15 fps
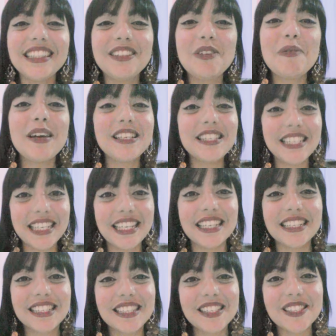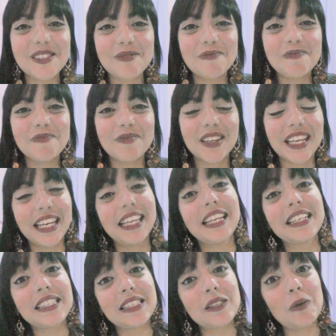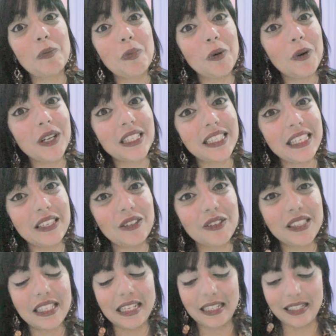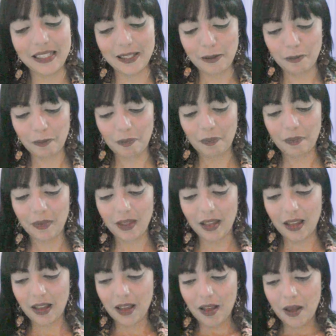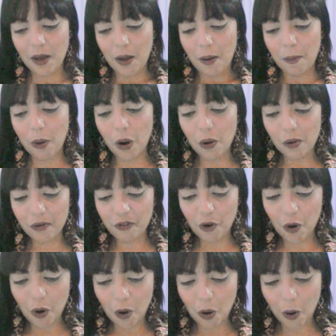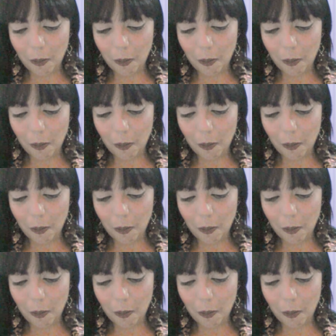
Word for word: no meio de crianças porque crianças são puras e inocentes. Bom, eu vou